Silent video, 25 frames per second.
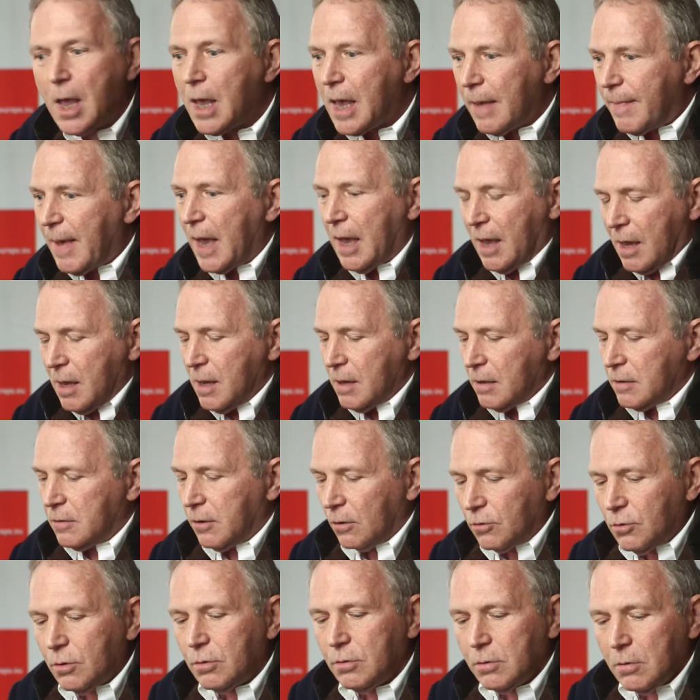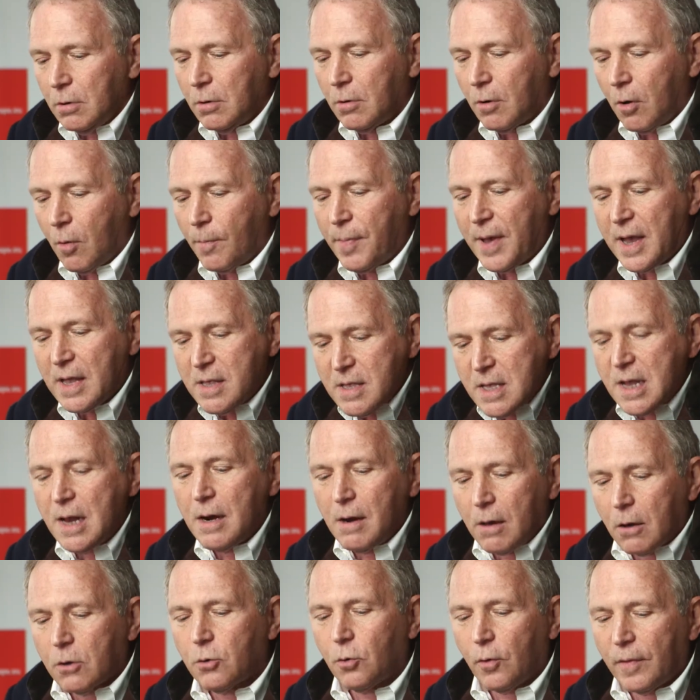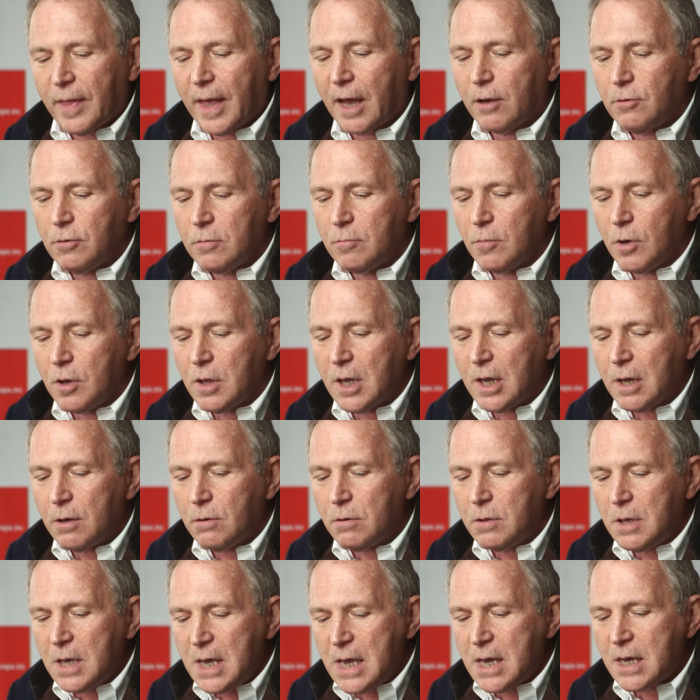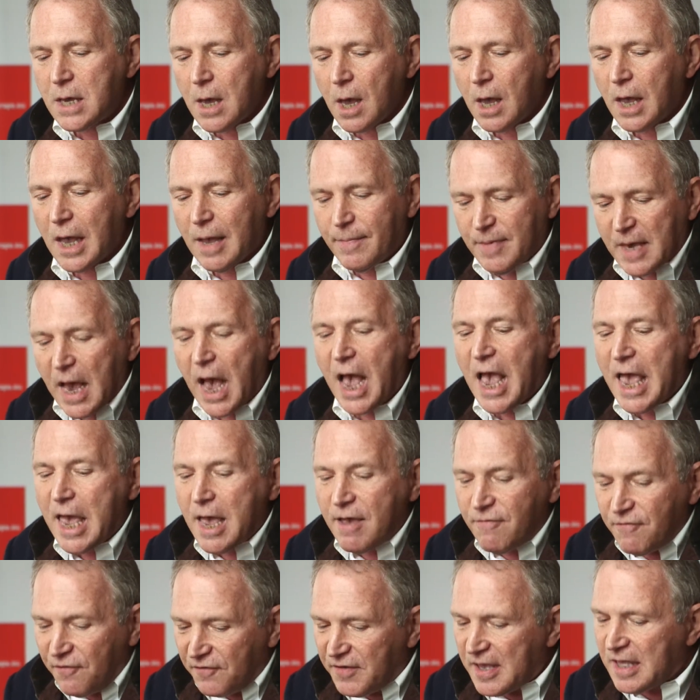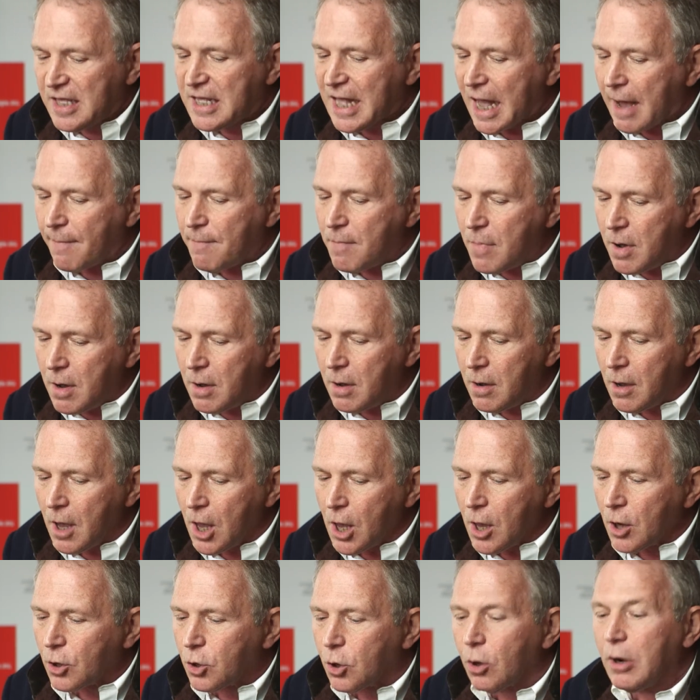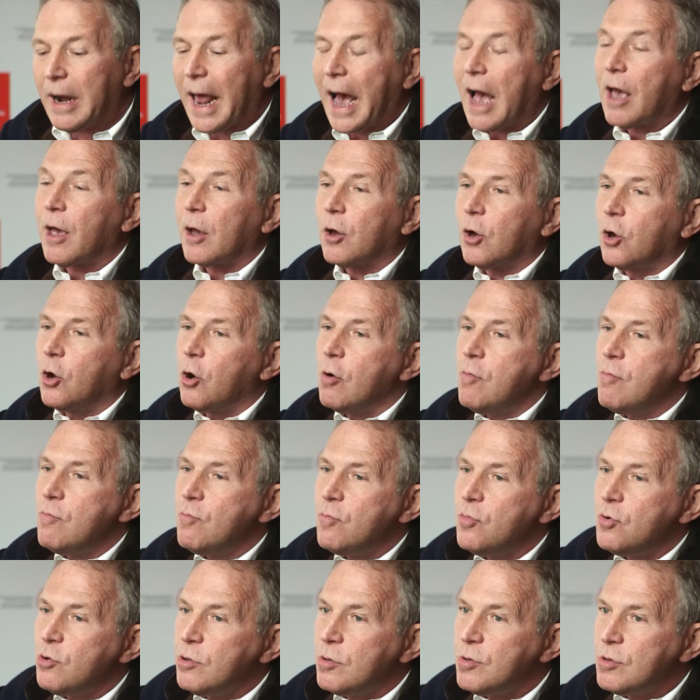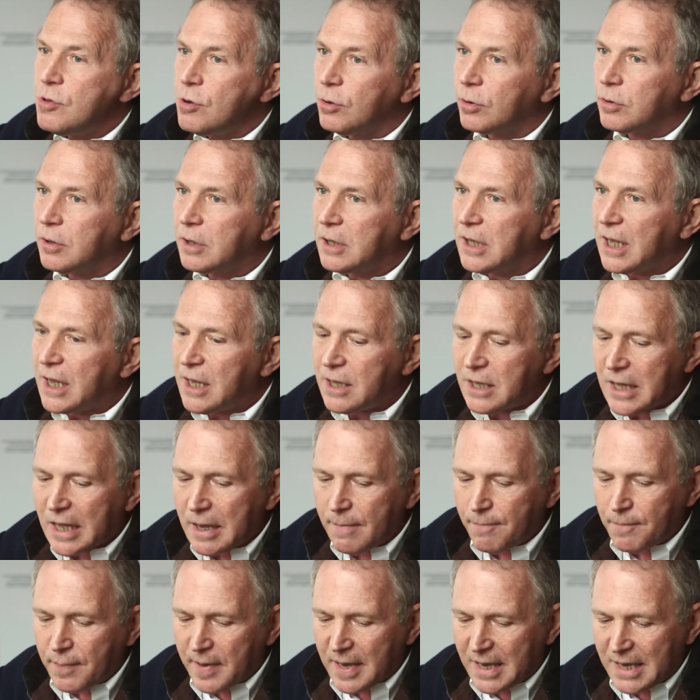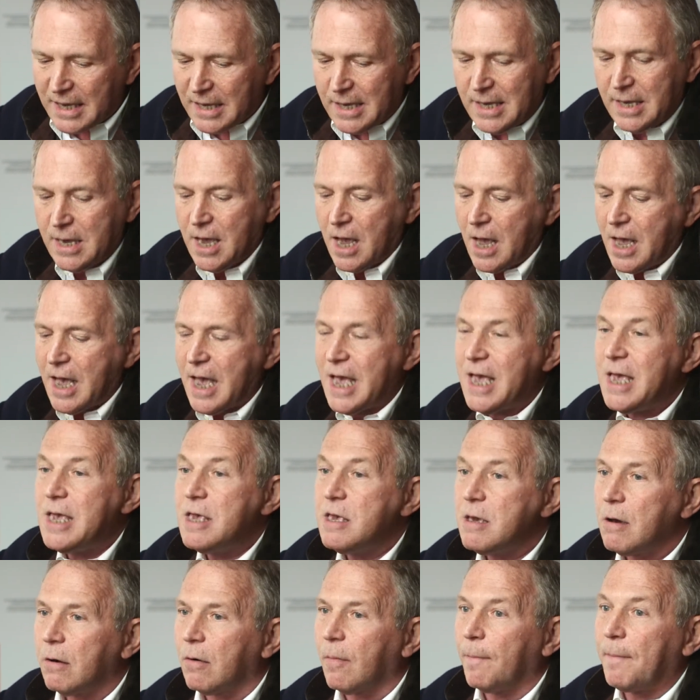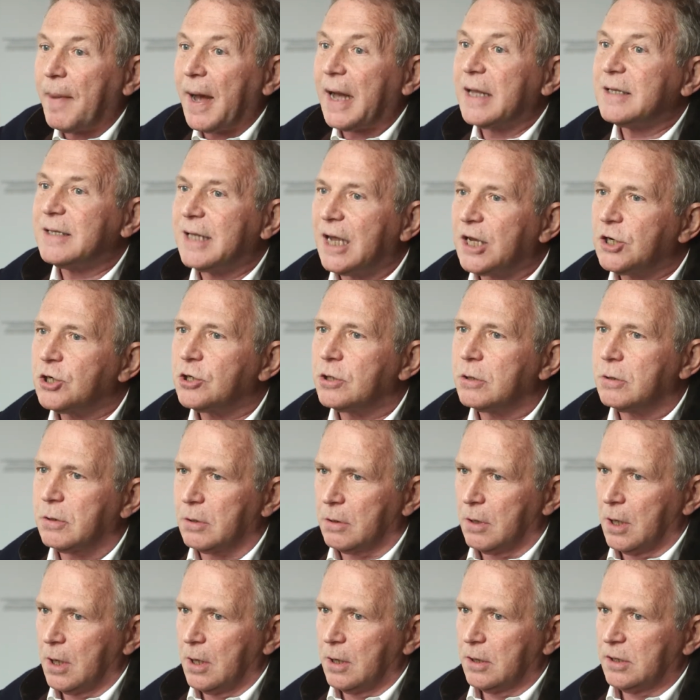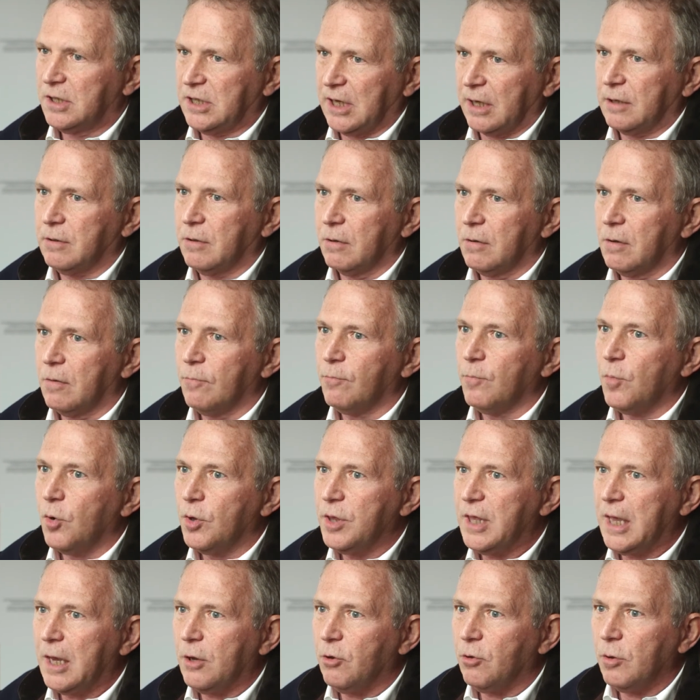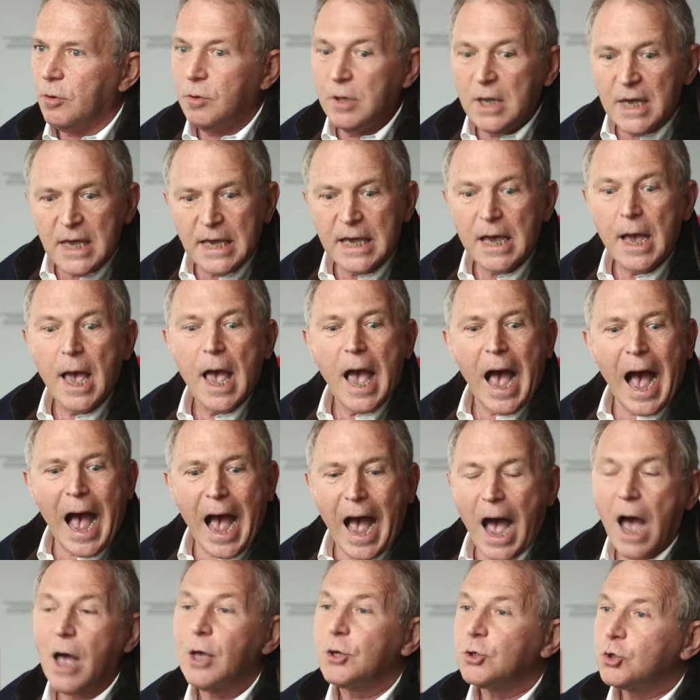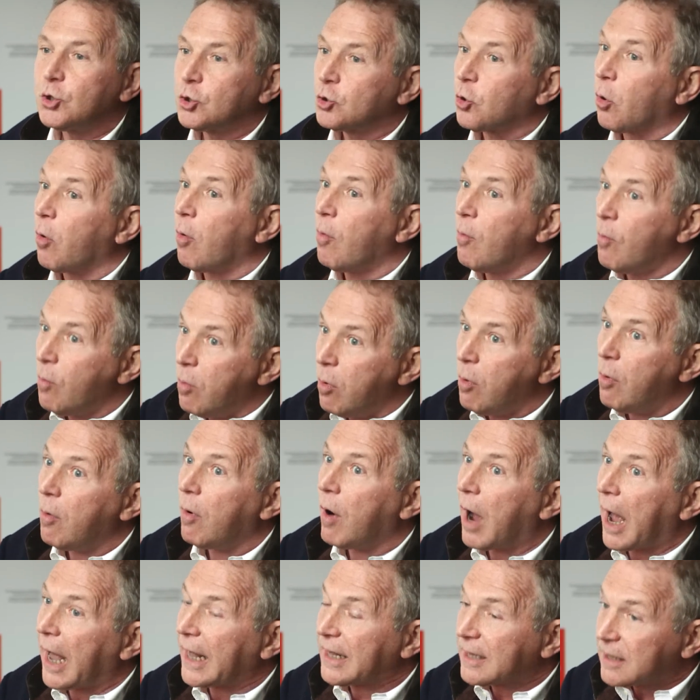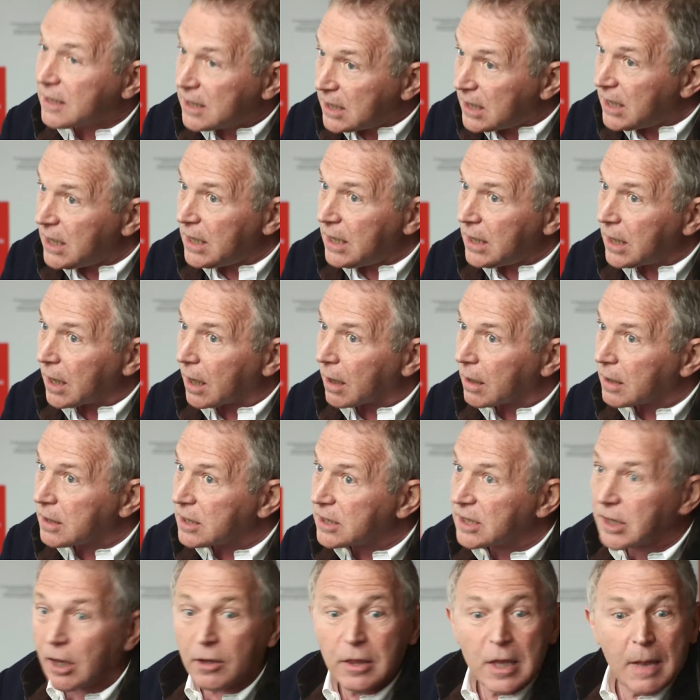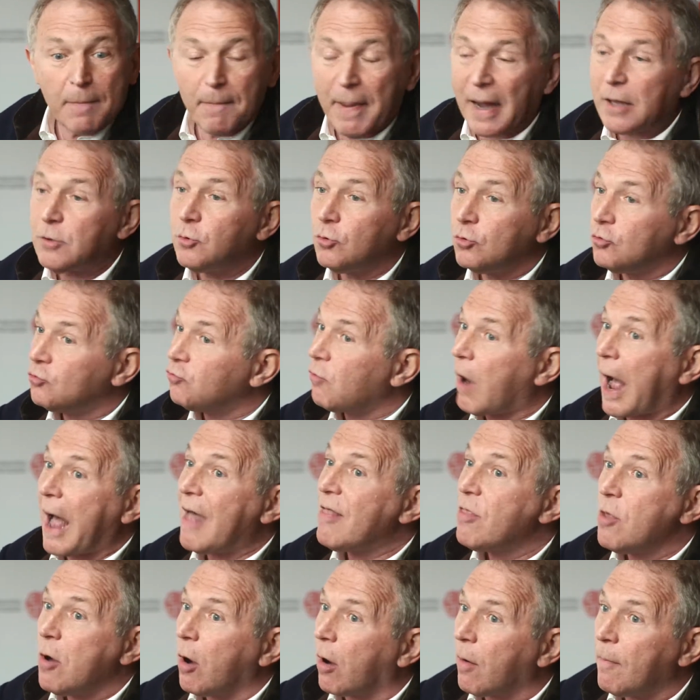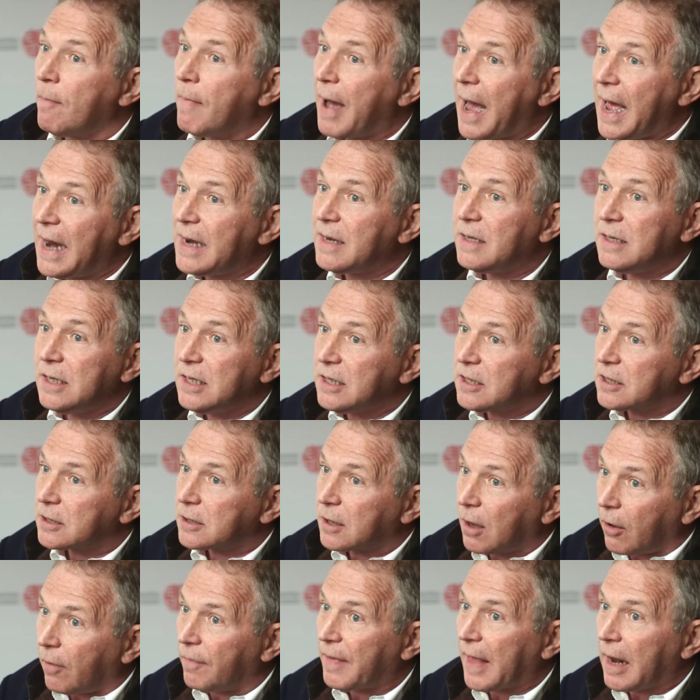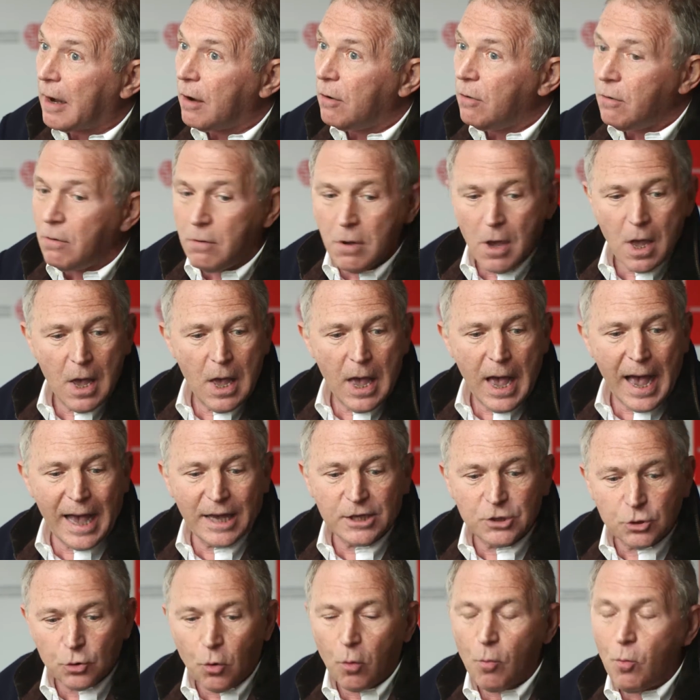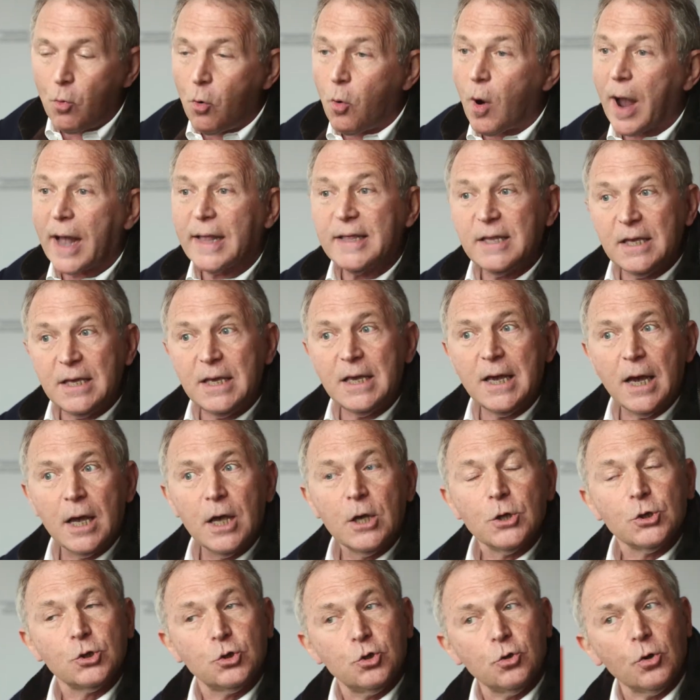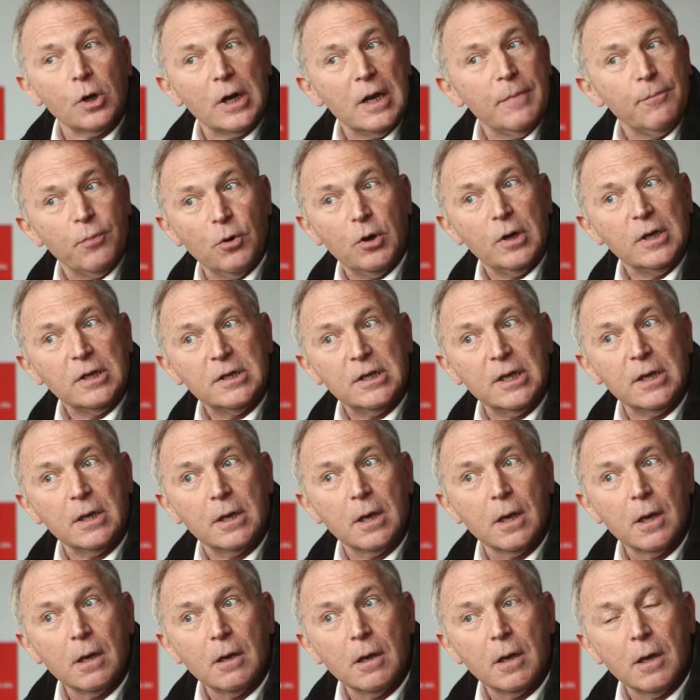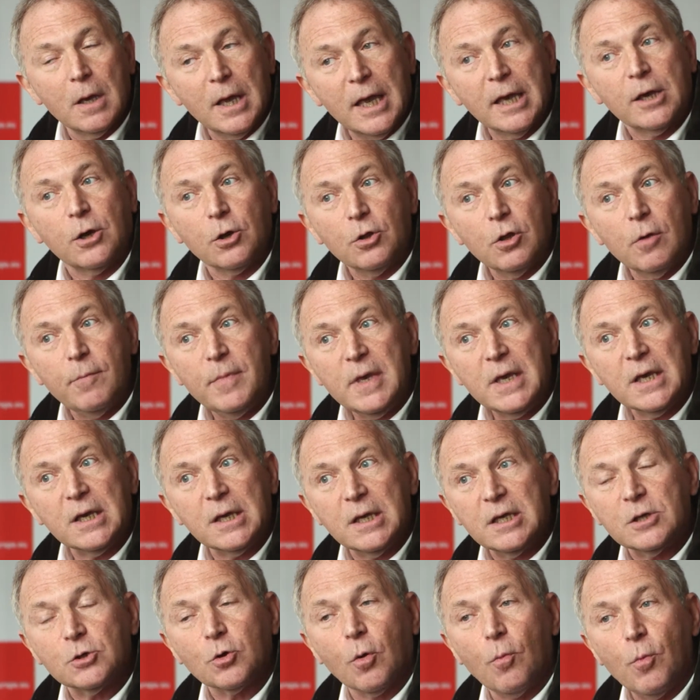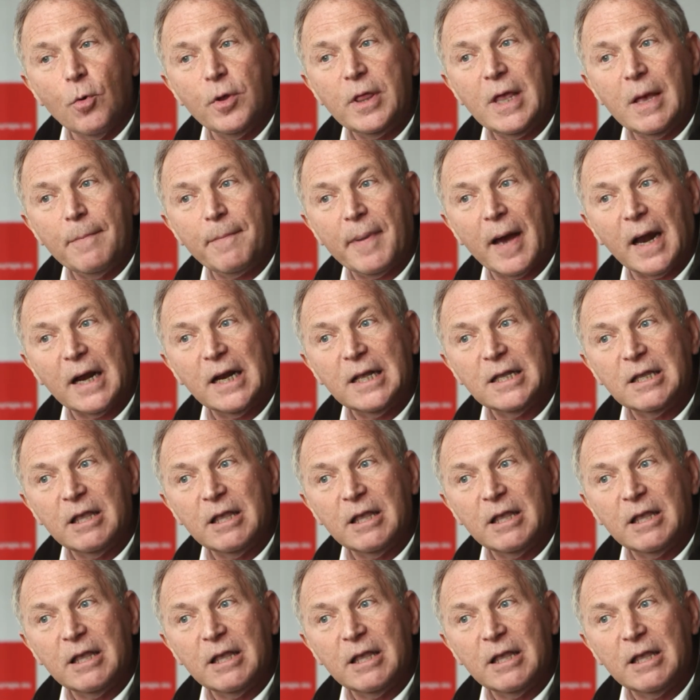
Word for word: Eh bien, dans l'Union européenne, dès lors qu'on a une monnaie unique, eh bien, évidemment que la communauté des pays ayant, partageant cette monnaie unique a son mot à dire, ça n'est pas du tout anormal ni scandaleux, a son mot à dire sur les politiques économiques qui sont menées par les